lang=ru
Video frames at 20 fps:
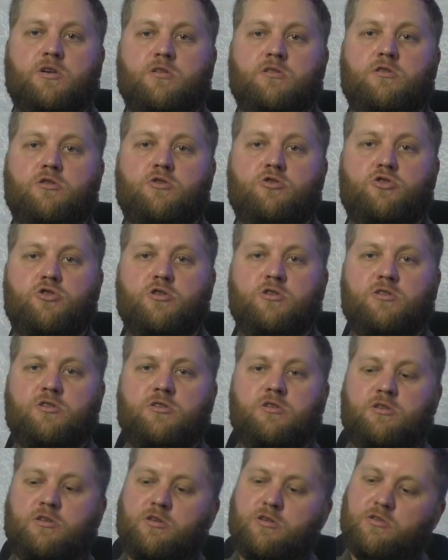В задней
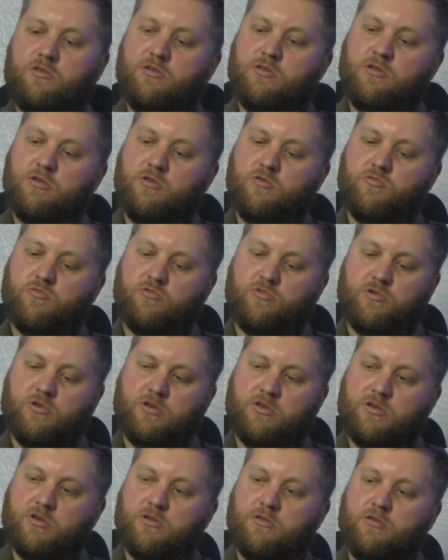части есть у
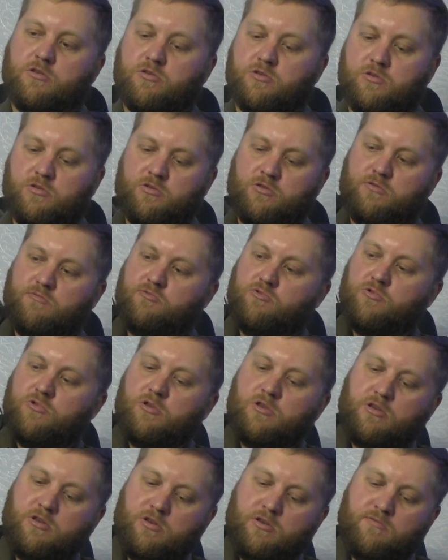нас, конечно же, вот
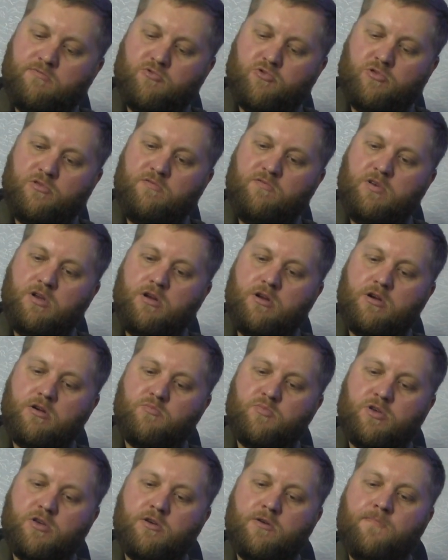такие вот две
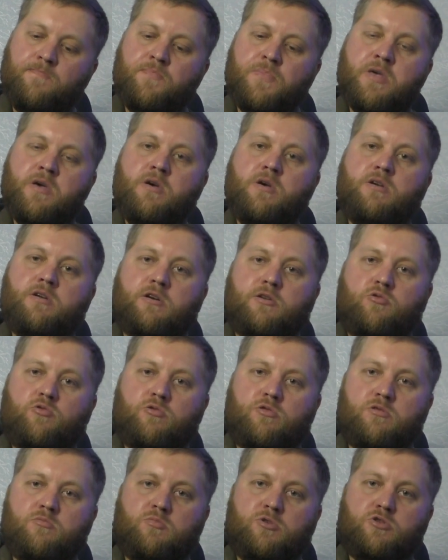лямки
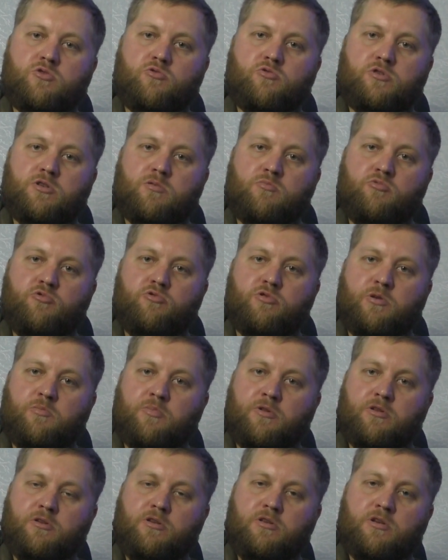которые между собой
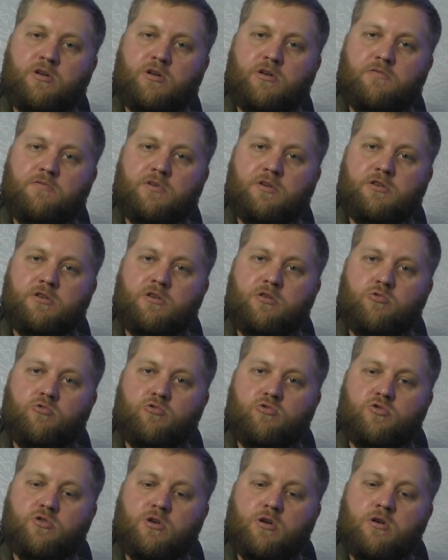дополнительно
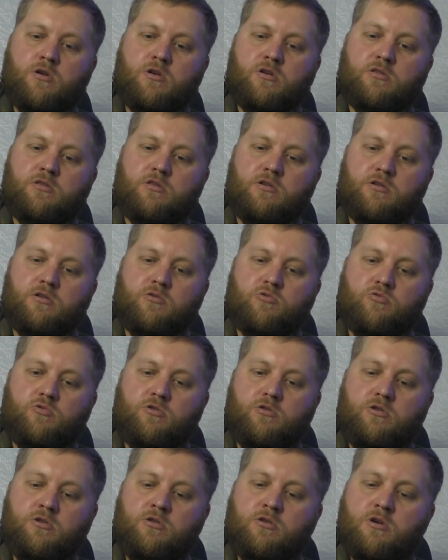фиксируются на
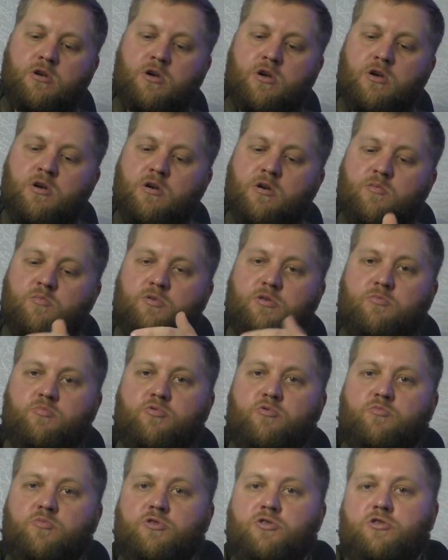груди при
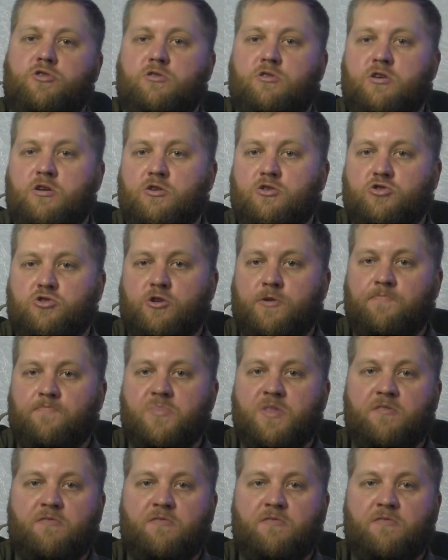помощи также